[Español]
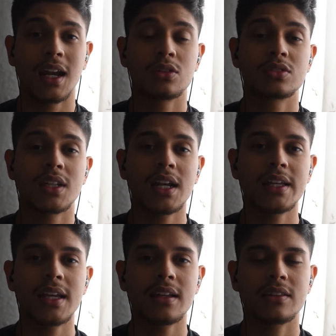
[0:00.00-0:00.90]
La
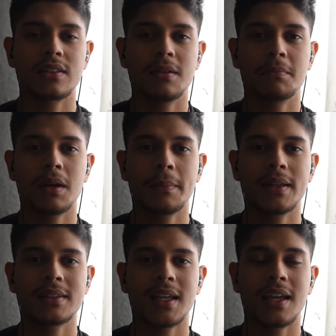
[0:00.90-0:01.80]
nostalgia
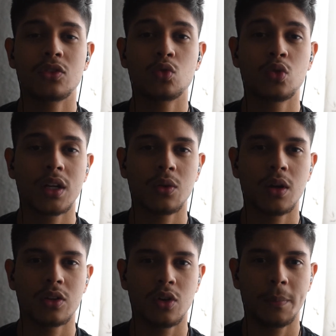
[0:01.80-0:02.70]
simplemente es un
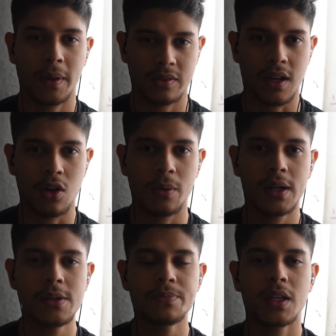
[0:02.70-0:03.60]
recuerdo del pasado,
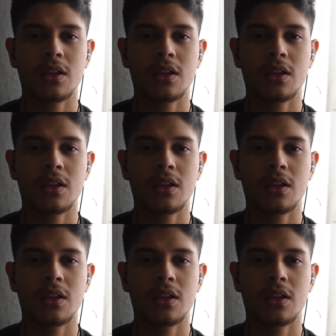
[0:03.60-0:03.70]
¿vale?